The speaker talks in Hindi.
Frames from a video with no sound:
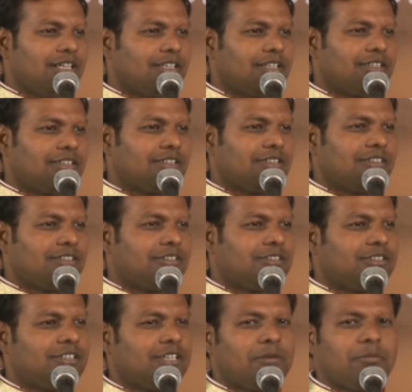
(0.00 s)
बहुत
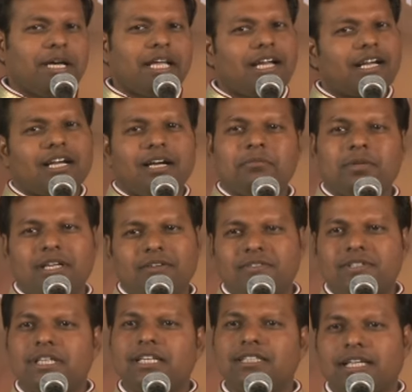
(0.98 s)
अच्छे तो हमारा काम
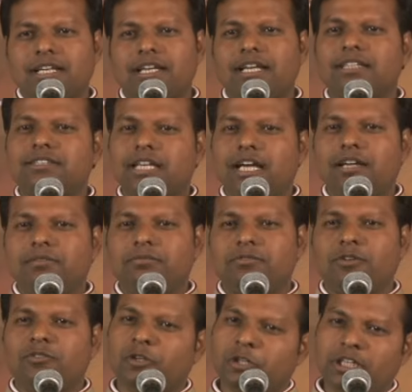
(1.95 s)
गिफ्ट से ही चल रहा है
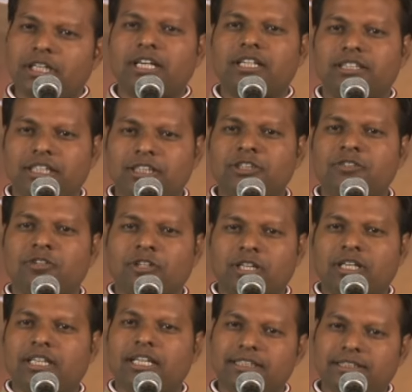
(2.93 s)
साथ वो वही करती है जो वो
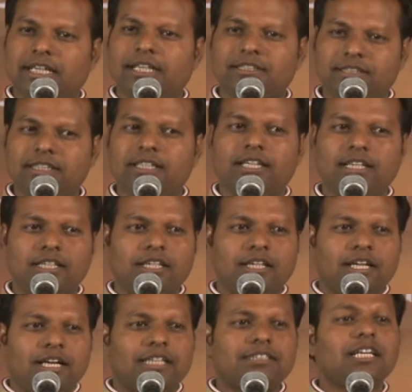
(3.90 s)
करना चाहती है
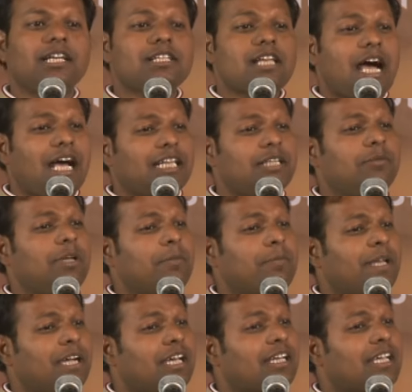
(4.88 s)
अच्छा आदमी
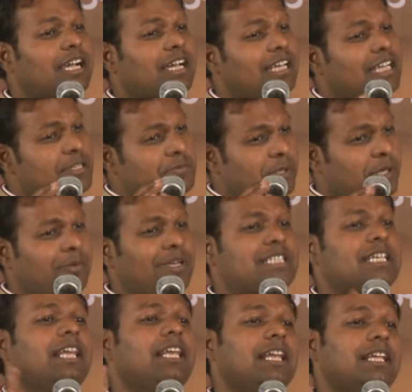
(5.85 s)
अपने घर के कलेश फिर भी
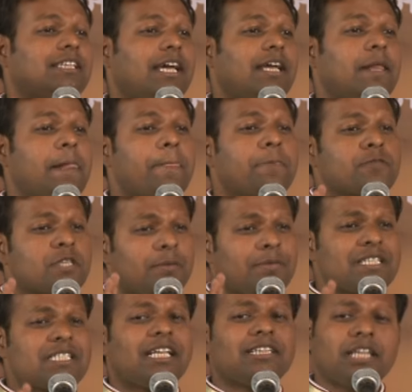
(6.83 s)
झेल लेता है
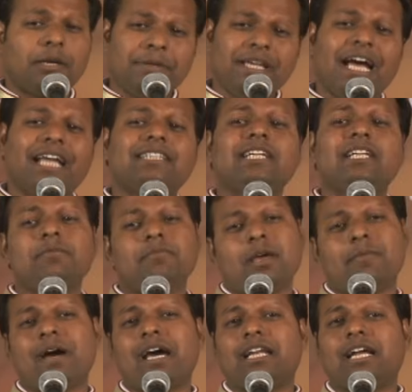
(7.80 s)
समस्या तभी आती है जब
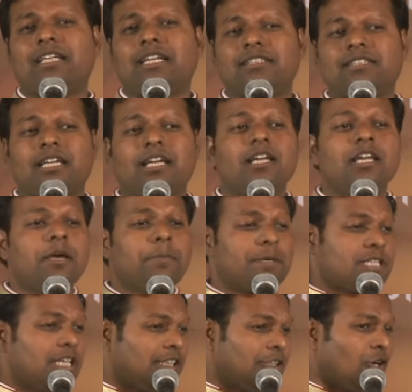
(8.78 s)
मेहमान आ जाते हैं
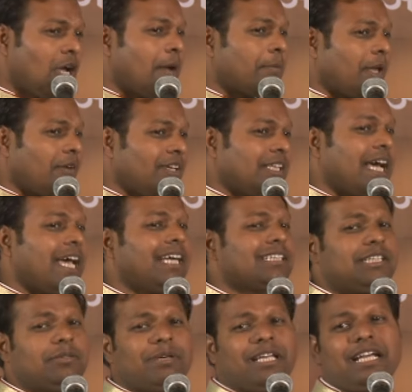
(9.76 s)
पिछले दिनों आपके
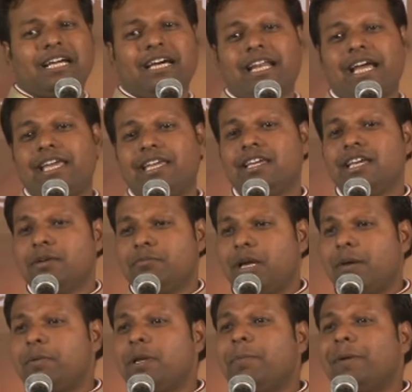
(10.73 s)
विधायक जी मेरे घर आए
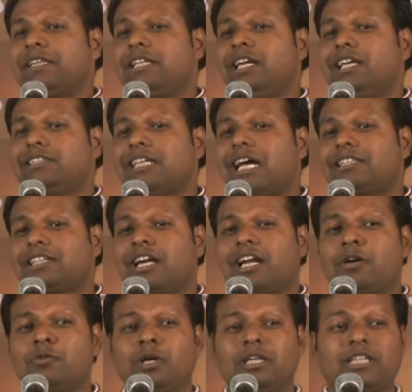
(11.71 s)
मैं अपनी पत्नी के साथ
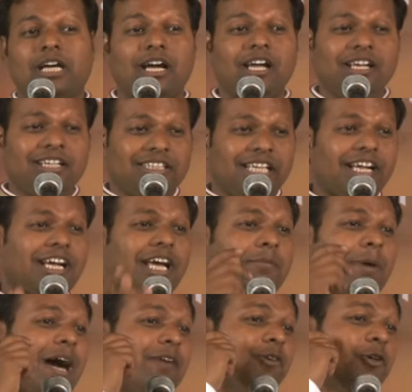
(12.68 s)
खड़ा हुआ था
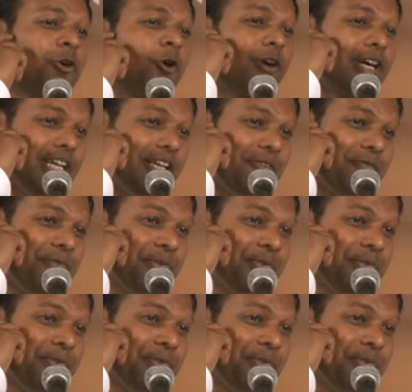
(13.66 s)
देखकर भावुक हो गए